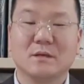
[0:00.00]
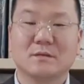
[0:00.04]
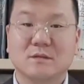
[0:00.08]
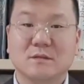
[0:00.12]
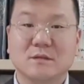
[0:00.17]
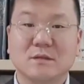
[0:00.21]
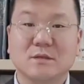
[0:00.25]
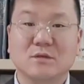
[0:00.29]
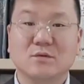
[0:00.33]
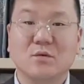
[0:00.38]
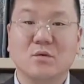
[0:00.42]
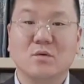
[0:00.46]

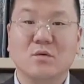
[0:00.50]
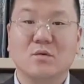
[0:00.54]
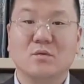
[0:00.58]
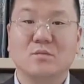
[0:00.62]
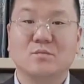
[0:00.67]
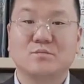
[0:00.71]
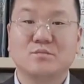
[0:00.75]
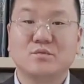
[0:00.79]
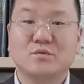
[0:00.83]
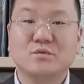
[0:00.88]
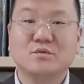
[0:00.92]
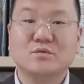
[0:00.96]
그리고
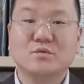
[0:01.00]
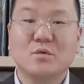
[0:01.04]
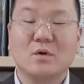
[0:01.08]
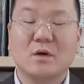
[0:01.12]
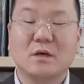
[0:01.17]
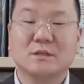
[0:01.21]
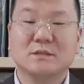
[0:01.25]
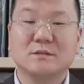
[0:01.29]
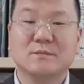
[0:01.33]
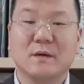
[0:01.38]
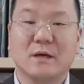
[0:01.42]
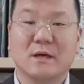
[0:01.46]

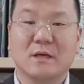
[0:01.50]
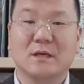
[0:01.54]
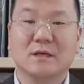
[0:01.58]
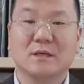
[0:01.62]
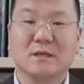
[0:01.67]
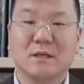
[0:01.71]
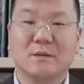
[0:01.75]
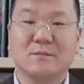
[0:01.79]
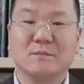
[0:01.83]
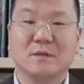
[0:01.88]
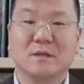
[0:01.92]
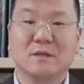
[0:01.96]
분노하지 말아야
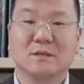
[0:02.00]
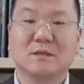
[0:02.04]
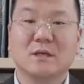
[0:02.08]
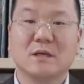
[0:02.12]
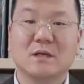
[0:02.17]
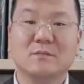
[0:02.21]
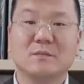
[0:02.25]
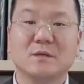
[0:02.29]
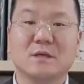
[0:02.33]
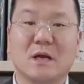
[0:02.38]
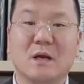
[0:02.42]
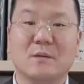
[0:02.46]
됩니다.
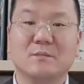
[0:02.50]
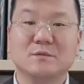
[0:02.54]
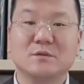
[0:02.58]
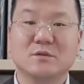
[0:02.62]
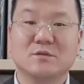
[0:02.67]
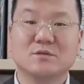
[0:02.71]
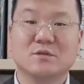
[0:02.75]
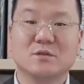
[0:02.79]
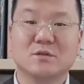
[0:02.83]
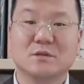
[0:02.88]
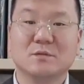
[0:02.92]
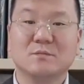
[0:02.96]
사람이
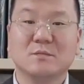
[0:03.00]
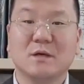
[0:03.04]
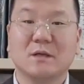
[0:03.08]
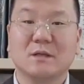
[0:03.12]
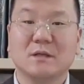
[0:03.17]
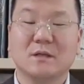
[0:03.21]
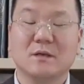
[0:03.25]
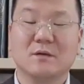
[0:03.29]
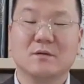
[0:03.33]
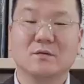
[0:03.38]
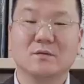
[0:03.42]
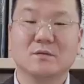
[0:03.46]
감정적이면
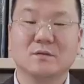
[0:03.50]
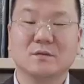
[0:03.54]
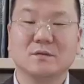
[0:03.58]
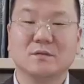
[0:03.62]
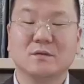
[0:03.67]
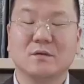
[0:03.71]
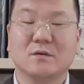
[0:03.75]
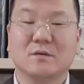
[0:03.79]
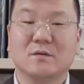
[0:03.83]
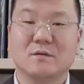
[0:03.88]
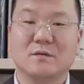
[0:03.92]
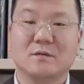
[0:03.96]
안
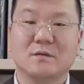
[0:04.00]
되거든요.